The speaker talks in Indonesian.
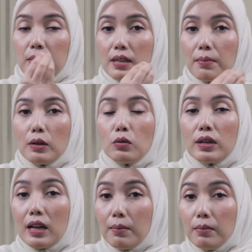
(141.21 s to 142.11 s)
bisa
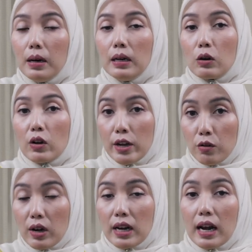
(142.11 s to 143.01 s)
masuk ke dalam eh, rongga
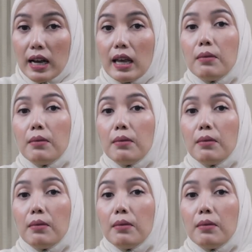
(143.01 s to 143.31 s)
hidung anak-anak